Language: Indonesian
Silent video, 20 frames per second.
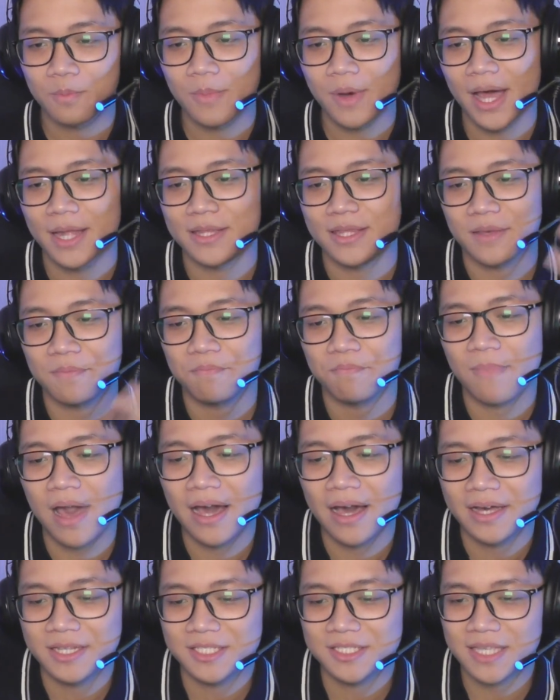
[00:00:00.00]
Mantep
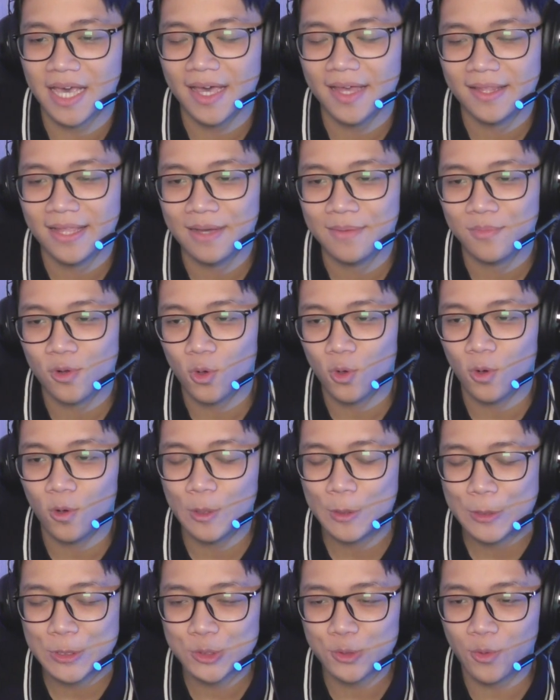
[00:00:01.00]
banget style ya
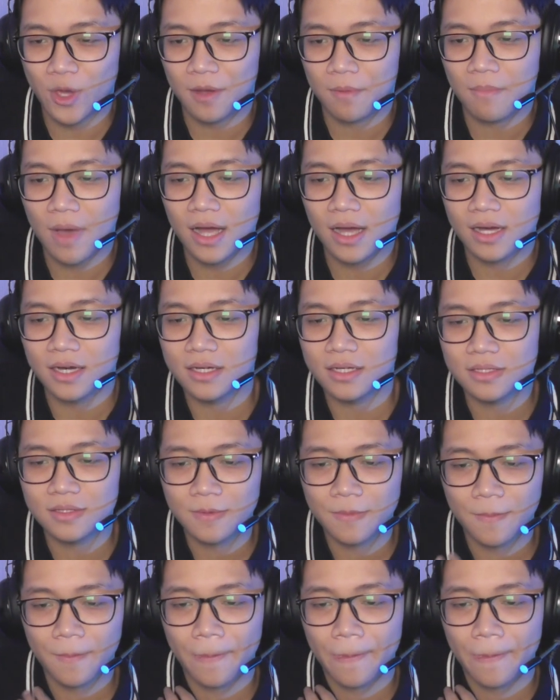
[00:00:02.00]
bro, swag banget.